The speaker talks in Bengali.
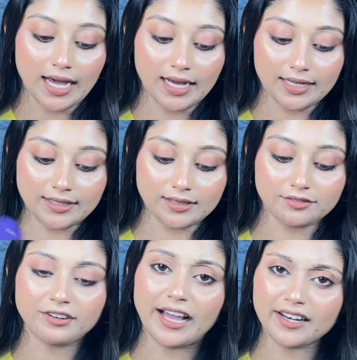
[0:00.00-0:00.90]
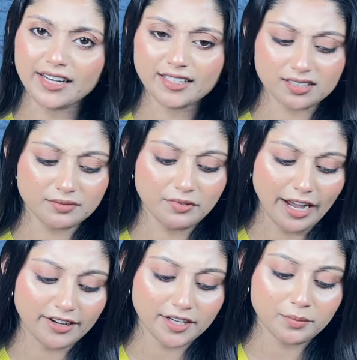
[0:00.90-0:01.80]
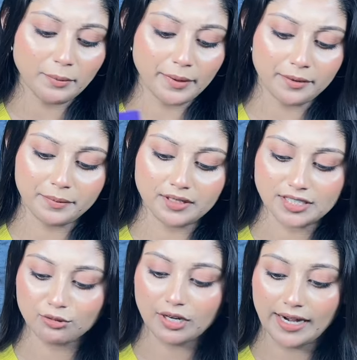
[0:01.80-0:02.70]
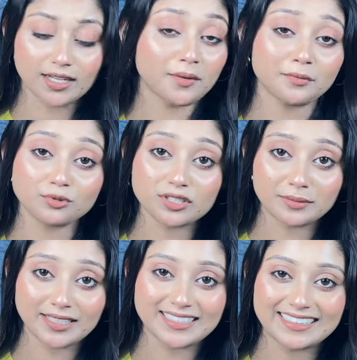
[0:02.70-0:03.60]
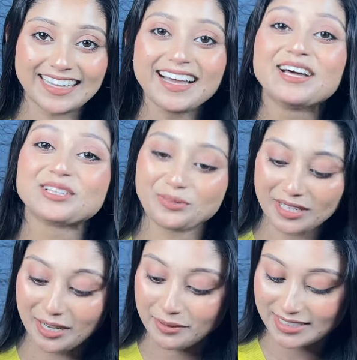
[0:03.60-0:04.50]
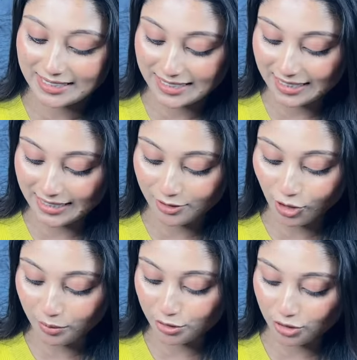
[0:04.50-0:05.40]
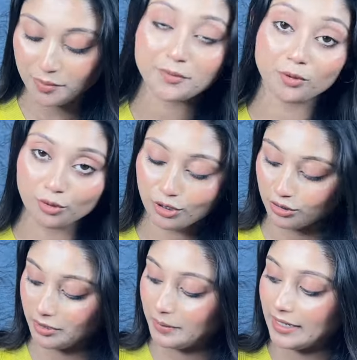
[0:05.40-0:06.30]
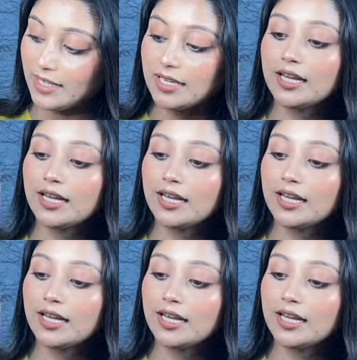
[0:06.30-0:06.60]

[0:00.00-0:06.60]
আর ভায়োলেট ভায়োলেট বা পার্পেল যে কোনো একটা আমি বুঝতে পারছি না তোমরা কমেন্ট সেকশানে লিখো অবশ্যই আমি ভুলও হতে পারি